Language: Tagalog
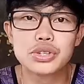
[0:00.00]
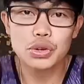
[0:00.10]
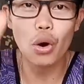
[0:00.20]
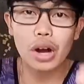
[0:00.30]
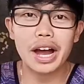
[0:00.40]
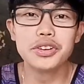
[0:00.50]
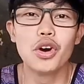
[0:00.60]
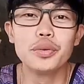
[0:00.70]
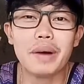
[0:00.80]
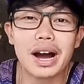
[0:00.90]
So
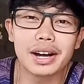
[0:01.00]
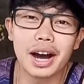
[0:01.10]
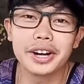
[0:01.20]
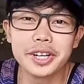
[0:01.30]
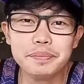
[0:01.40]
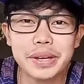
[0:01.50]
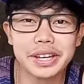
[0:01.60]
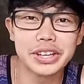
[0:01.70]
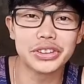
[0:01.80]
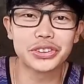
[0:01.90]
ngayon mga ka-RMB,
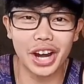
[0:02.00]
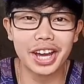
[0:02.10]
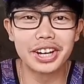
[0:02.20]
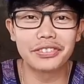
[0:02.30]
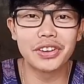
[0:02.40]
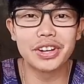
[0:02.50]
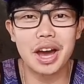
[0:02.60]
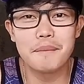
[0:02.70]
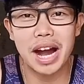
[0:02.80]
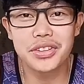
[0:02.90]
itry natin
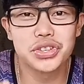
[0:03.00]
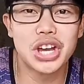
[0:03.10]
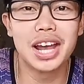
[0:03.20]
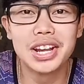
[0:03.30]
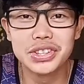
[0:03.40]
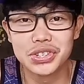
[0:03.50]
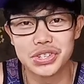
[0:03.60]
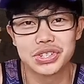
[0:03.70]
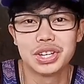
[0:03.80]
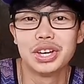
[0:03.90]
ang mga
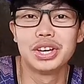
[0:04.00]
challenge.